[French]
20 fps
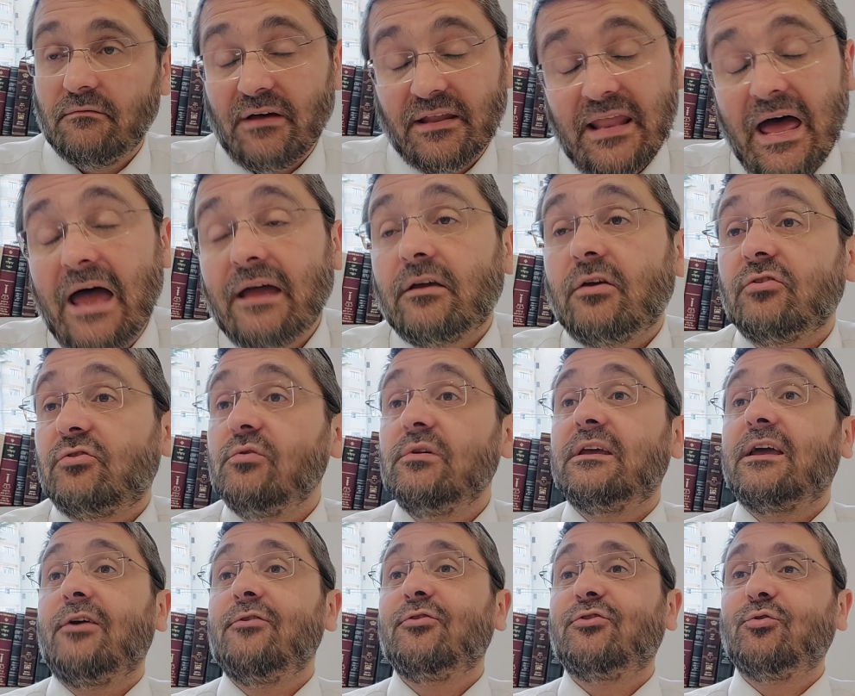Vadaï que
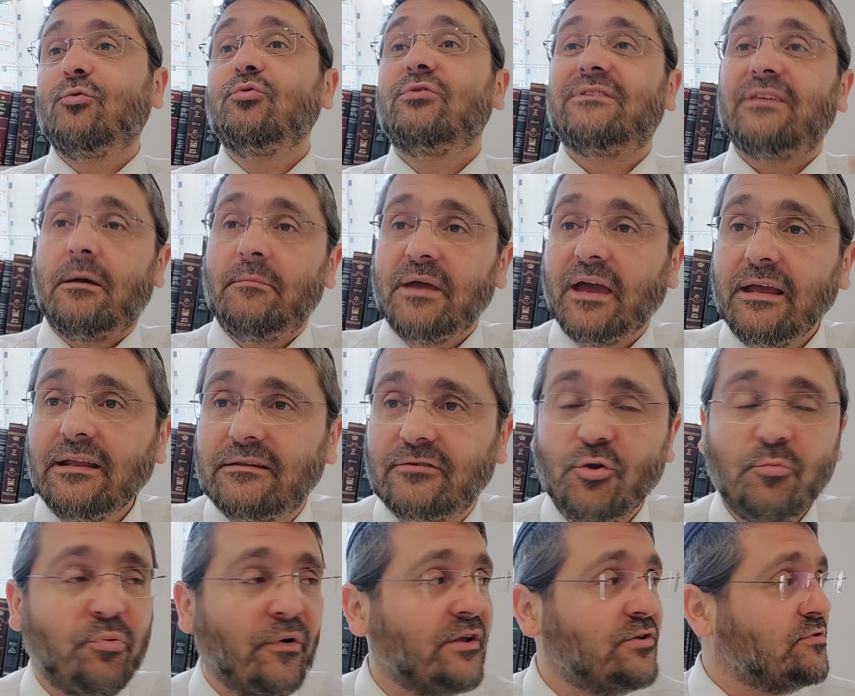celui qui a le srout, ça mérite
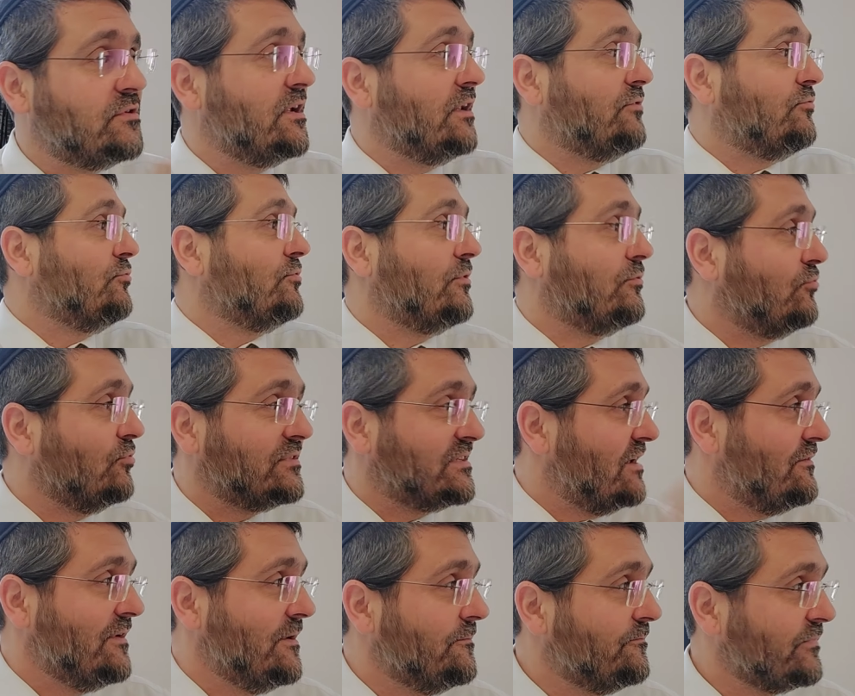de pouvoir étudier toute
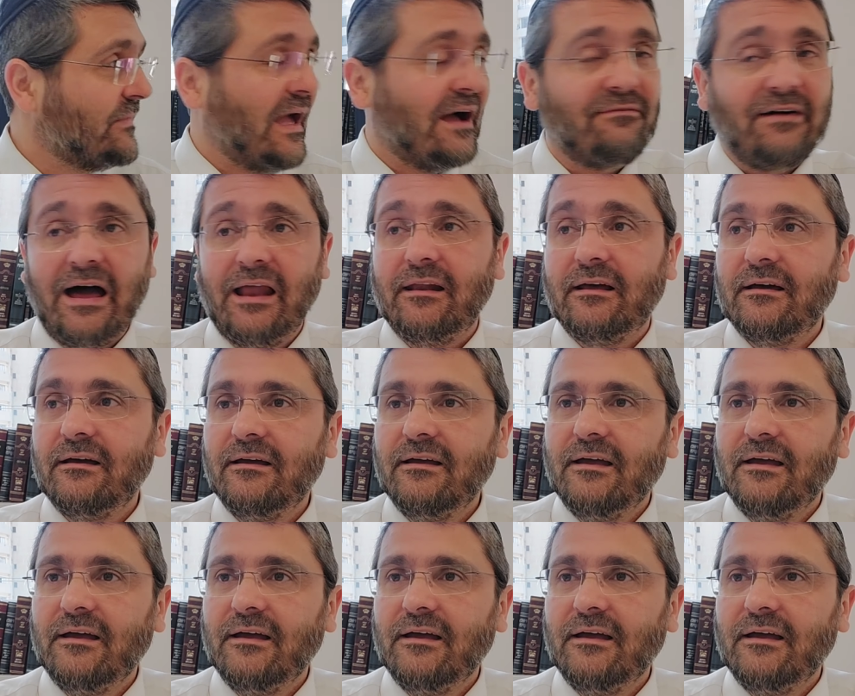sa vie. Aval.